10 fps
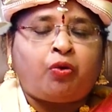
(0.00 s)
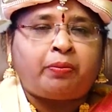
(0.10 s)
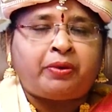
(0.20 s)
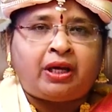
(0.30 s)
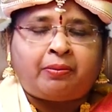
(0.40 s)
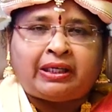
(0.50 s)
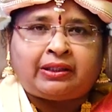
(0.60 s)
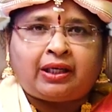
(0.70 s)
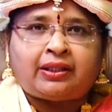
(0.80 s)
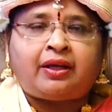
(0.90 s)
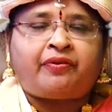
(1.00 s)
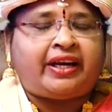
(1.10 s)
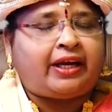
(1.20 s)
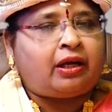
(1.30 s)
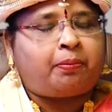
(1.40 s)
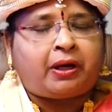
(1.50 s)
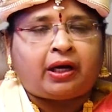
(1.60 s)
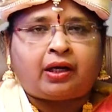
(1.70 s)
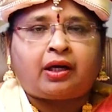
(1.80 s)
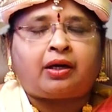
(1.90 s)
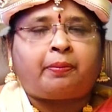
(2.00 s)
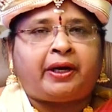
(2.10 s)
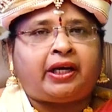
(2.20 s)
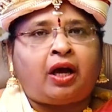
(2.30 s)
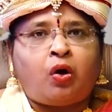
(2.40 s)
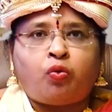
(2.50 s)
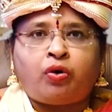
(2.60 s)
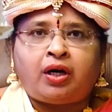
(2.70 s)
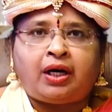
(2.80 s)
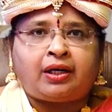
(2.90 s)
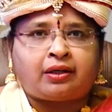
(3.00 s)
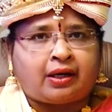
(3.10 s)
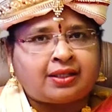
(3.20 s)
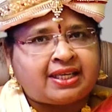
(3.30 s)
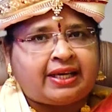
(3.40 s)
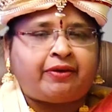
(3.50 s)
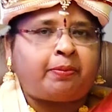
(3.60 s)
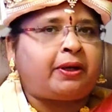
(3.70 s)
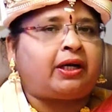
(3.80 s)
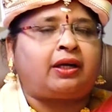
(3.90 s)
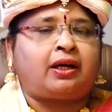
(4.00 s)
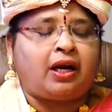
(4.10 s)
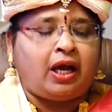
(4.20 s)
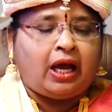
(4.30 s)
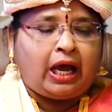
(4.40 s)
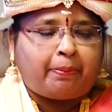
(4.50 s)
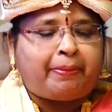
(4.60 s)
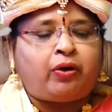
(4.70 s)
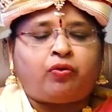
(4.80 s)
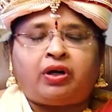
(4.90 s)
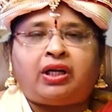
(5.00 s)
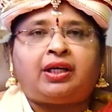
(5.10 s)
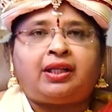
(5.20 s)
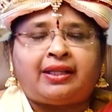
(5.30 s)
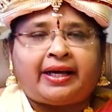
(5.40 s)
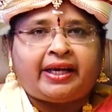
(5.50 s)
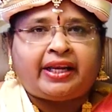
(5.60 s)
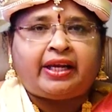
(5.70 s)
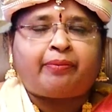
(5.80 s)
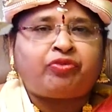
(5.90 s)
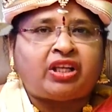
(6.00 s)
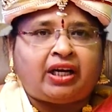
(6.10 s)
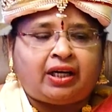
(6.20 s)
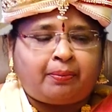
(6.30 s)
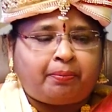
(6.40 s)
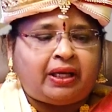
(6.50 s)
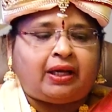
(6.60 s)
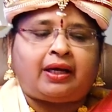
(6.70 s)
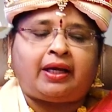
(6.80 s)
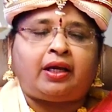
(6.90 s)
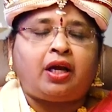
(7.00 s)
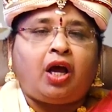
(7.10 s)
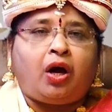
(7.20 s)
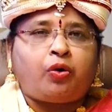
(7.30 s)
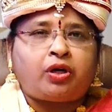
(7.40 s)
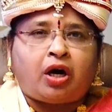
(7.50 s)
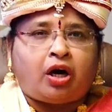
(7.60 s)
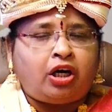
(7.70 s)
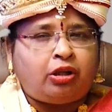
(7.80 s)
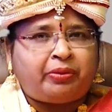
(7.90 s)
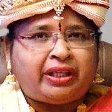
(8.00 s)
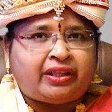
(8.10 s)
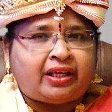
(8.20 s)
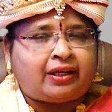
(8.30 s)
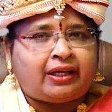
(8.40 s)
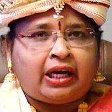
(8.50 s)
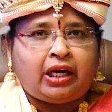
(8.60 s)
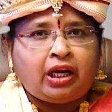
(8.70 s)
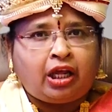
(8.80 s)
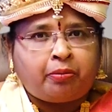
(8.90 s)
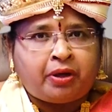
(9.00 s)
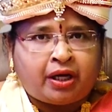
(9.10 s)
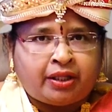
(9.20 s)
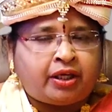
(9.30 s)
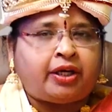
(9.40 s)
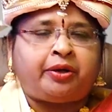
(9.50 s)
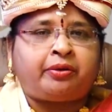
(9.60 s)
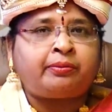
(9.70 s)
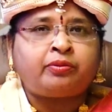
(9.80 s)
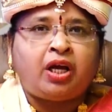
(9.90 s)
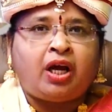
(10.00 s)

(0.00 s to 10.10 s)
ஒன்பதாம் இடத்துலேருந்து அவர் எங்கே பார்க்குறார் அப்படின்னா உங்கள் ராசியவே பார்க்குறார் அப்போ உங்களுக்கு தைரியம் தன்னம்பிக்கை ஒரு ஆளுமை திறன் எல்லாமே அதிகரிக்கும்